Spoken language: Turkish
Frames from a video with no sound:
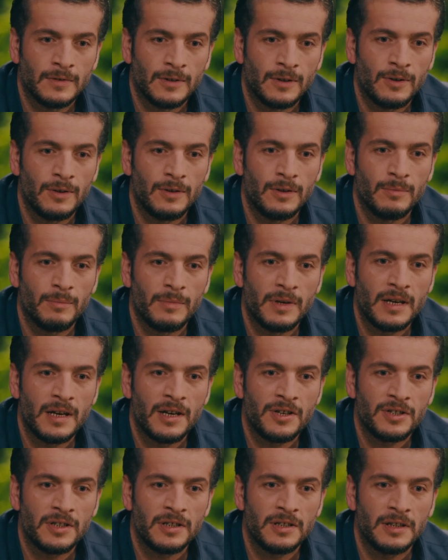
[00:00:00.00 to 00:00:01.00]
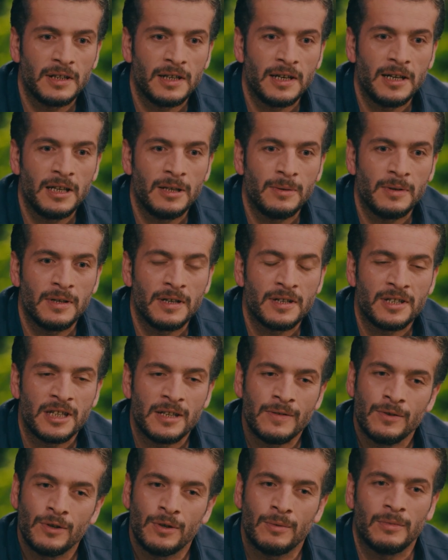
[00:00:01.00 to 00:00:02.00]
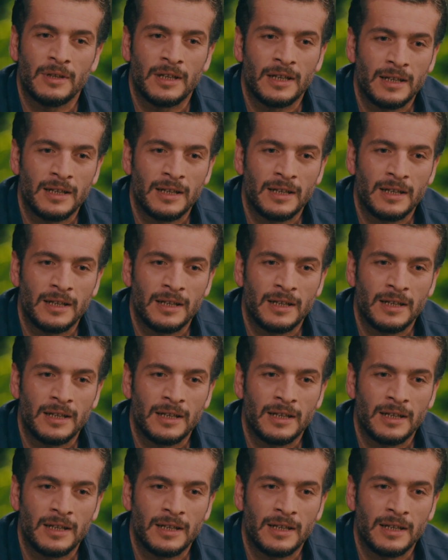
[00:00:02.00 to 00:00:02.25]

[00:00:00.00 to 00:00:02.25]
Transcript: Oğlum ben aşkını galiba seviyorum lan.